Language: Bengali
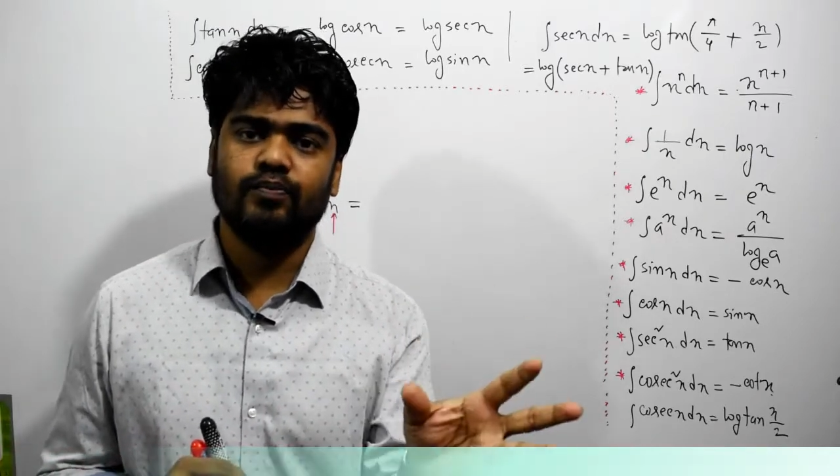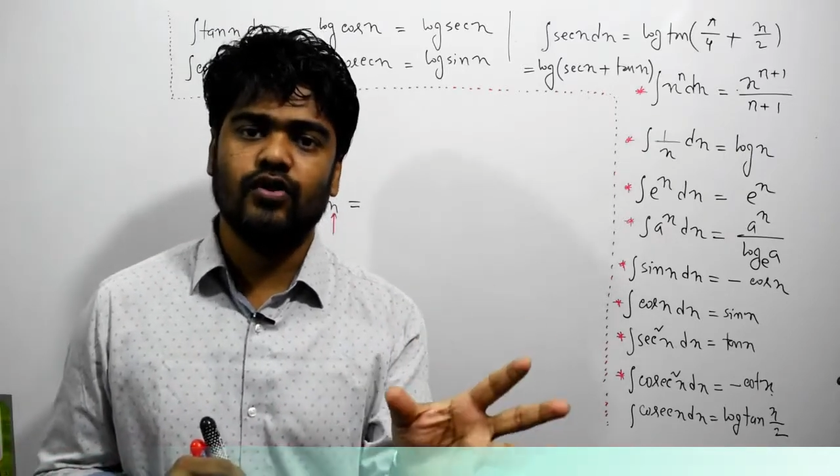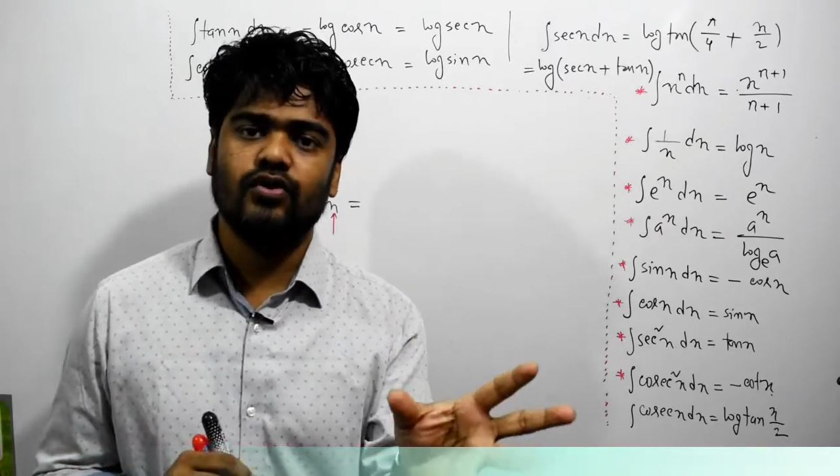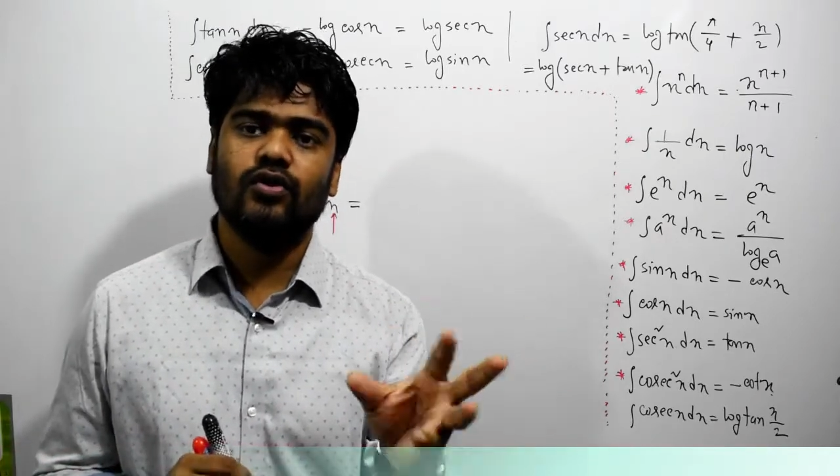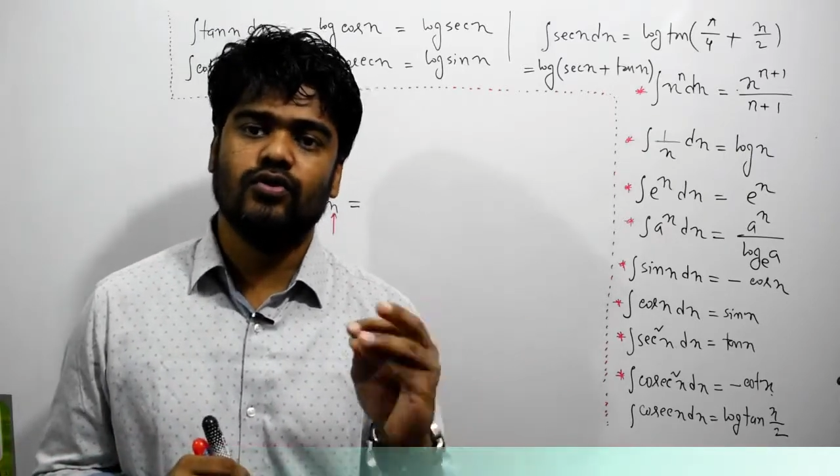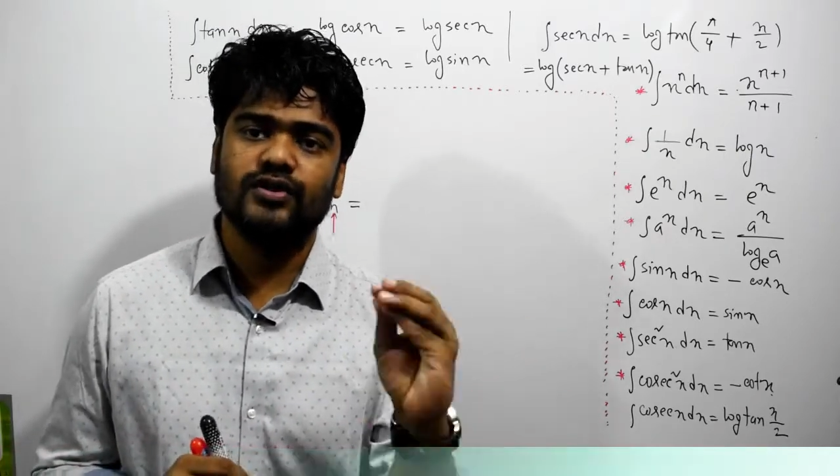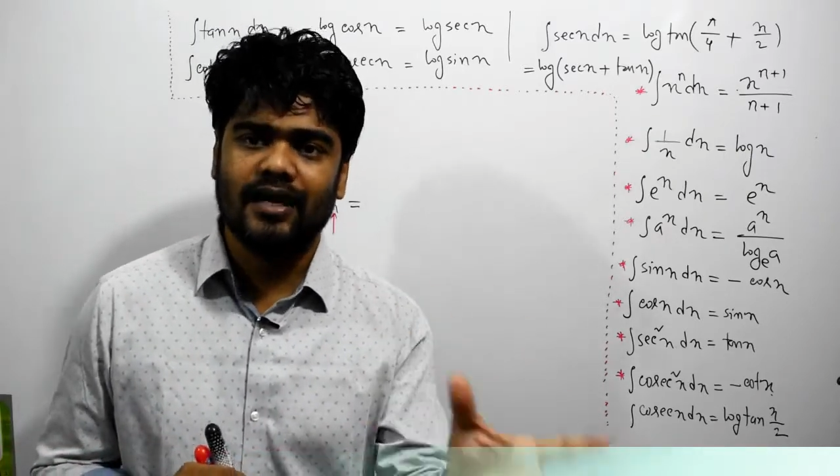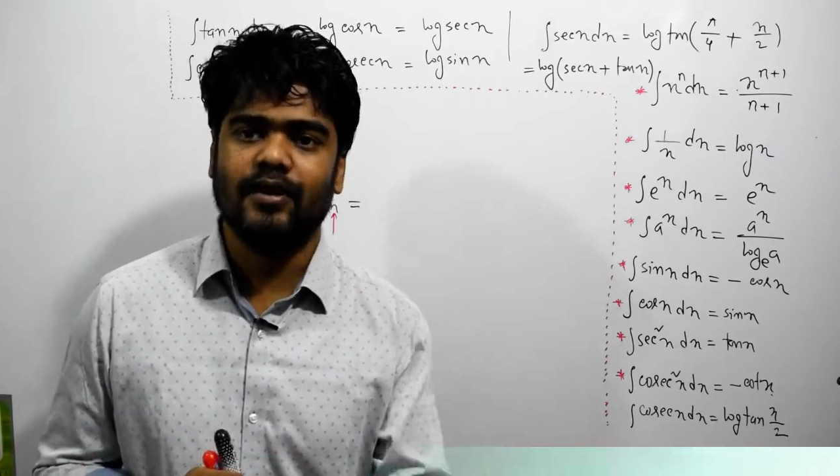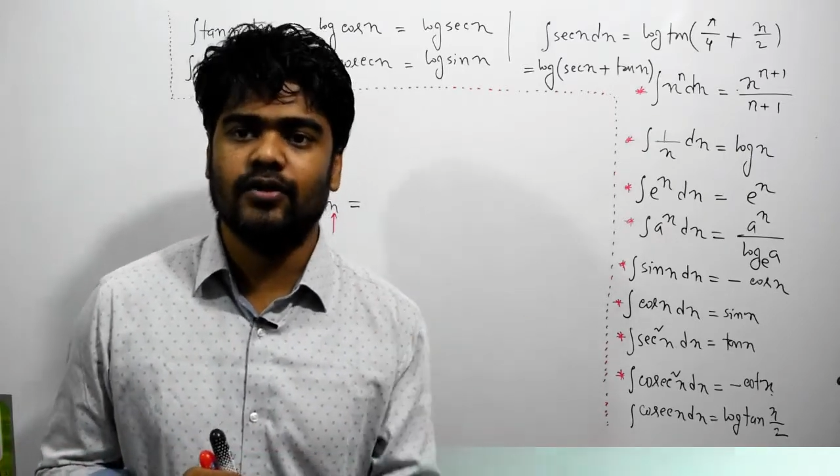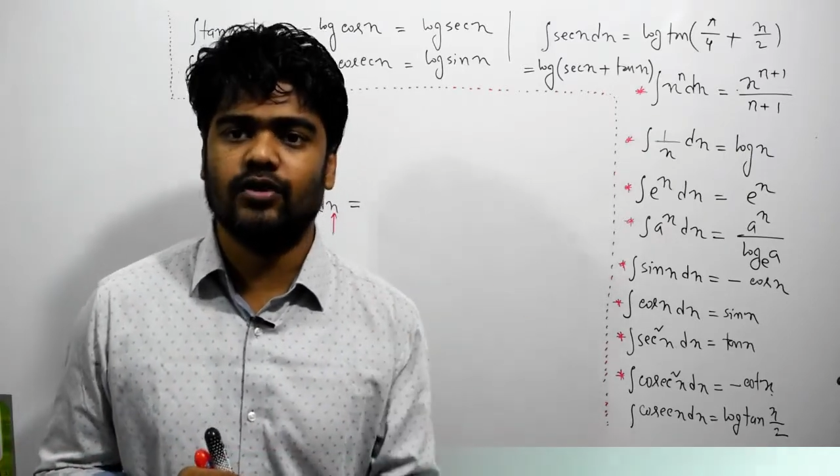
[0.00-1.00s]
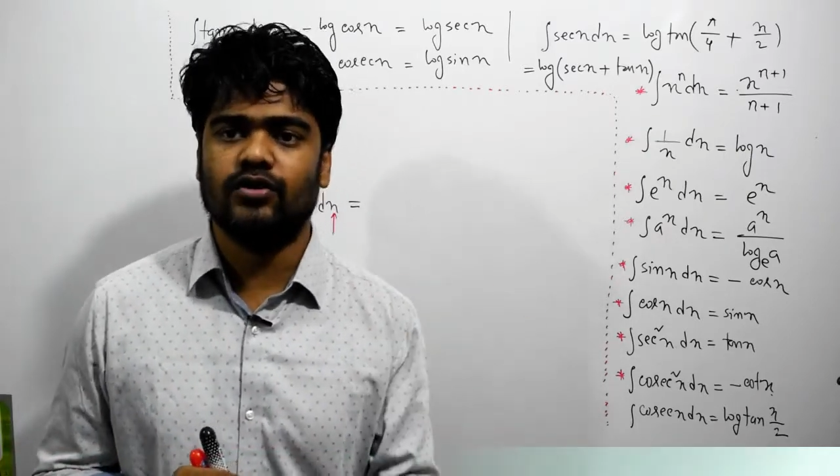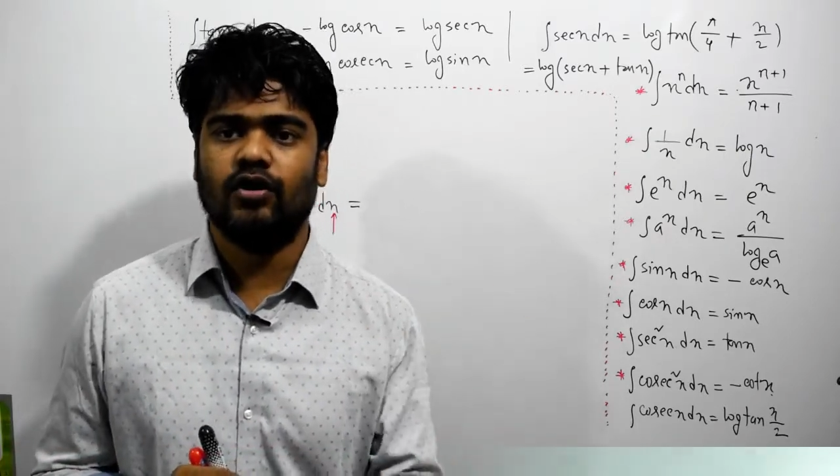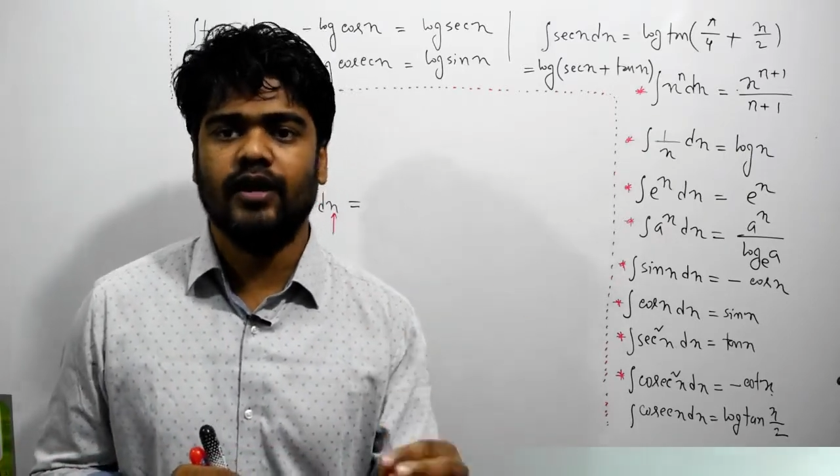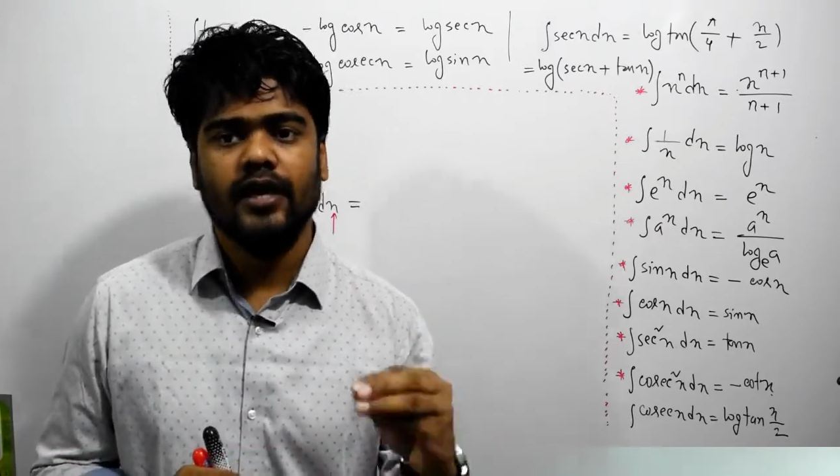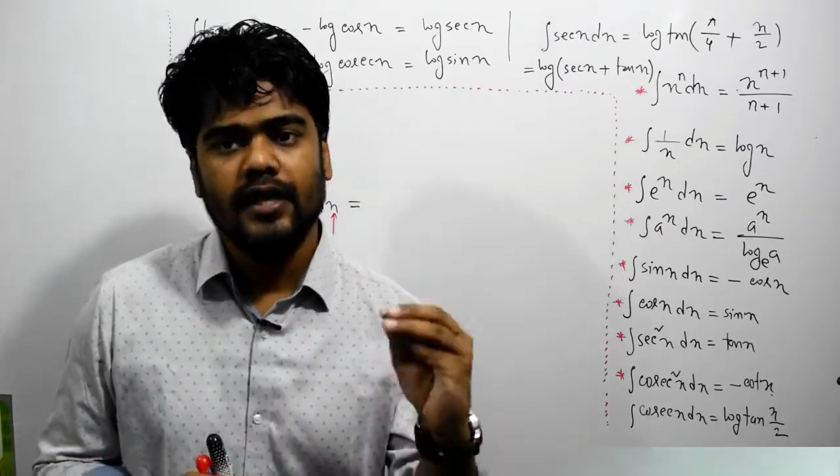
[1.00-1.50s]
পণ্য খুঁজে বের করতে
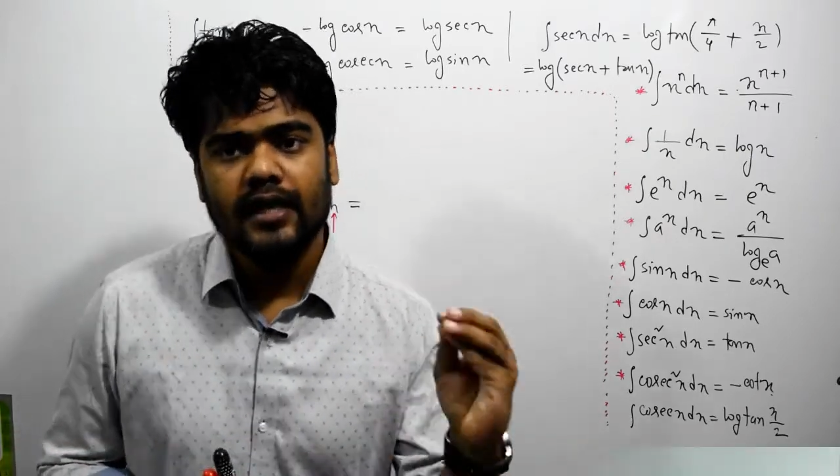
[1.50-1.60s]
হবে